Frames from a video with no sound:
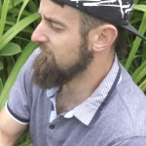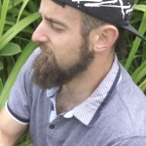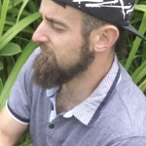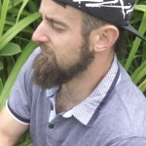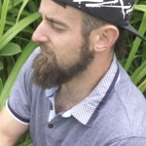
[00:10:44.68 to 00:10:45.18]

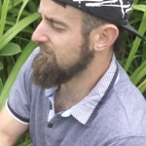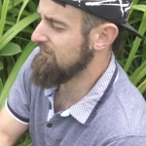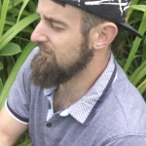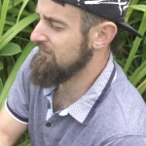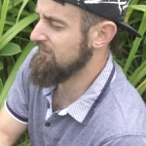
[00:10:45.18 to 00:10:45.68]
owocach,
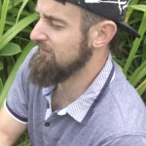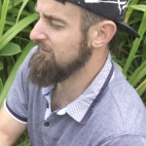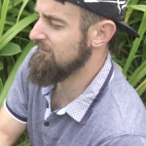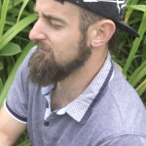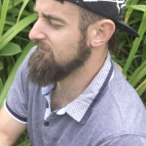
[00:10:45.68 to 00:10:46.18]
ale
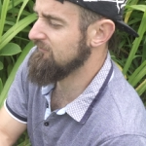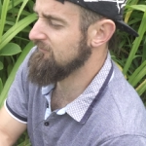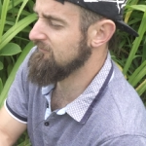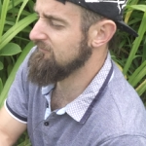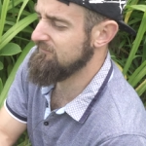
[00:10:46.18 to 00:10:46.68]

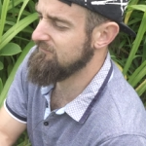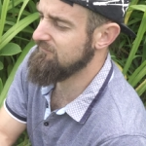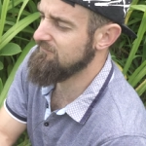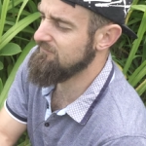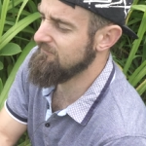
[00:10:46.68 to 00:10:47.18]

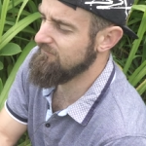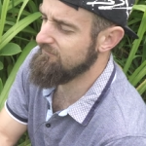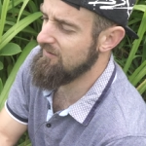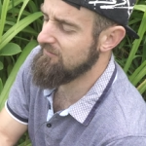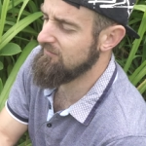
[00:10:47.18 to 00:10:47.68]

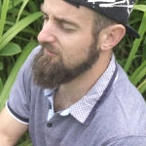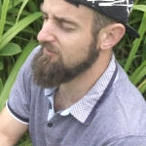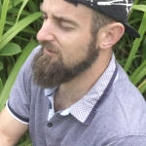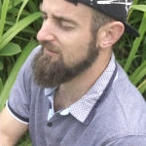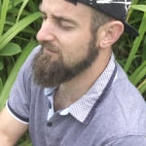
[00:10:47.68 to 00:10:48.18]
więcej
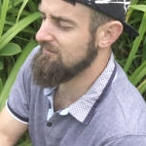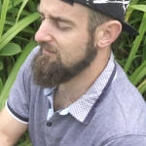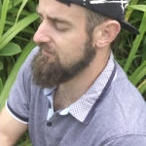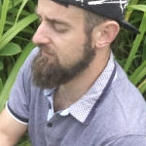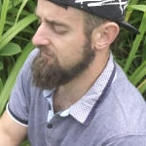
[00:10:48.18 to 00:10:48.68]
ich jest
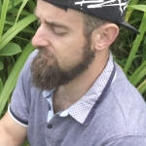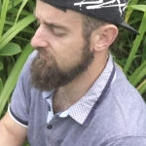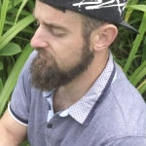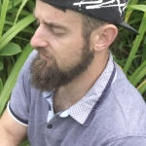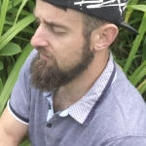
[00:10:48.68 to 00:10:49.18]
na, na
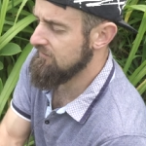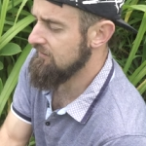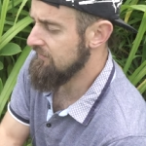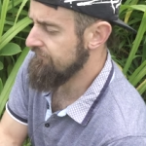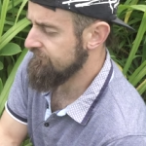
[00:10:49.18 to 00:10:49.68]
gronie.
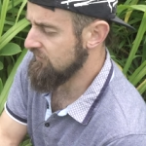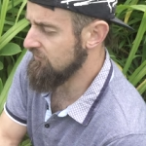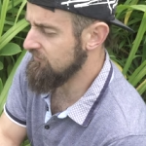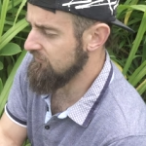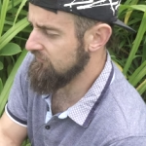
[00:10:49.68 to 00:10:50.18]

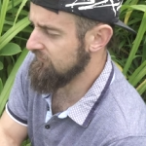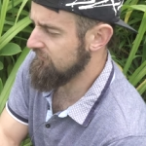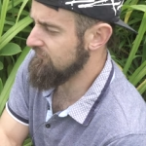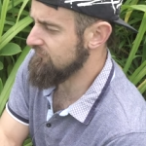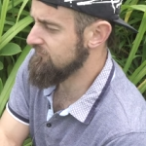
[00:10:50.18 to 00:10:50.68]
No i one
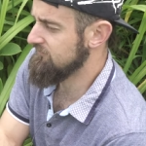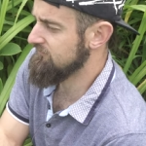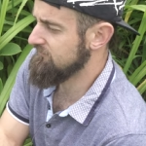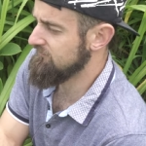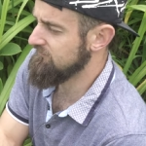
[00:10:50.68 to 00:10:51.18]
są
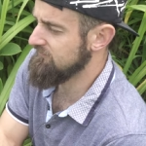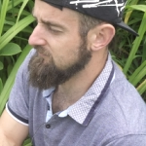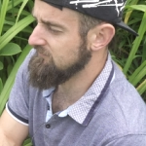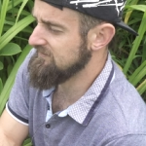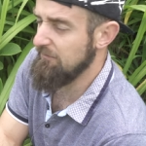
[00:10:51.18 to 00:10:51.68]

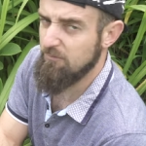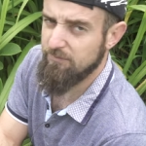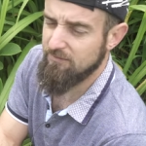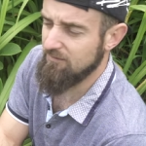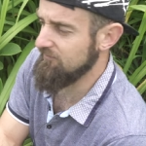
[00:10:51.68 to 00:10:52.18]

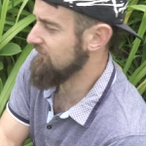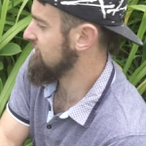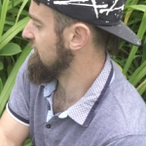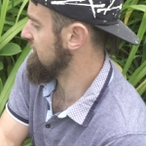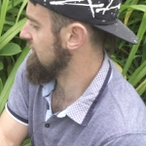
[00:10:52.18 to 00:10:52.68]
samopylne, więc
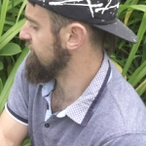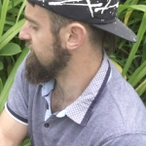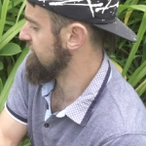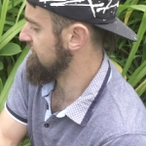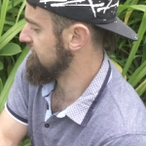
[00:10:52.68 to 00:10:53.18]
to jest też
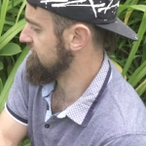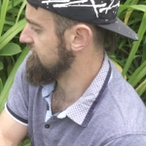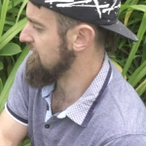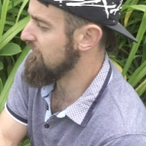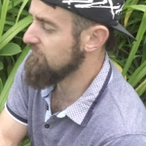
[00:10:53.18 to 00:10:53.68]
plusem.
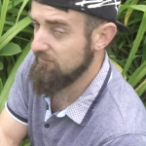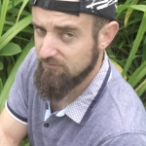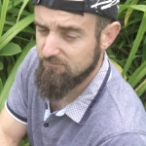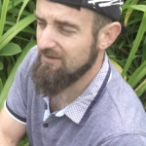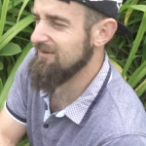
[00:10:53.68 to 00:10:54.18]
Miałem tę
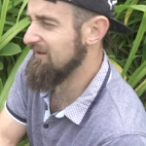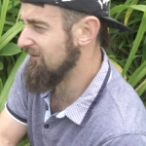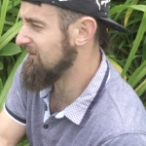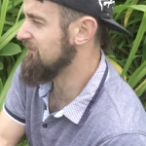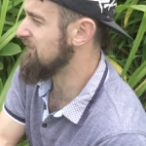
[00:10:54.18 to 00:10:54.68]
odmianę, ale ona